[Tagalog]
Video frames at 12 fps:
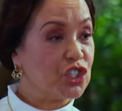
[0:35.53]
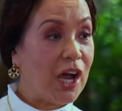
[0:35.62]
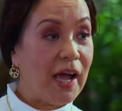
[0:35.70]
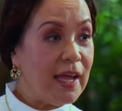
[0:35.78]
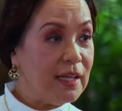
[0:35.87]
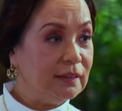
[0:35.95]

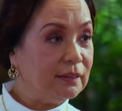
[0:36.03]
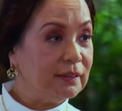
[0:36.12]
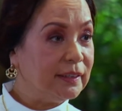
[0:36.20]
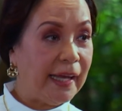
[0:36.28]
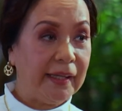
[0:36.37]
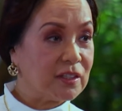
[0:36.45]
child
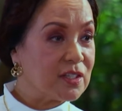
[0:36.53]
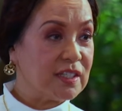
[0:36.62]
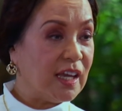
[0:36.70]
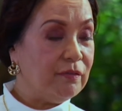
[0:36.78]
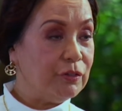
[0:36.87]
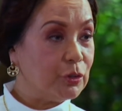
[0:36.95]
can't
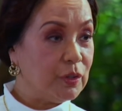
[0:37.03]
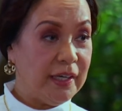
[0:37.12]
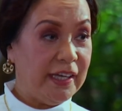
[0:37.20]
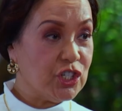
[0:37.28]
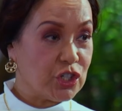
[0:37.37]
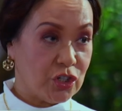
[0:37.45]
save your
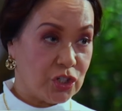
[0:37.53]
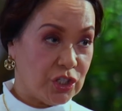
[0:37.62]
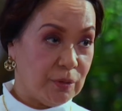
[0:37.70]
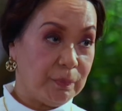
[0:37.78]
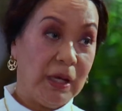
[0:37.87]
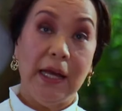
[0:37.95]
relationship.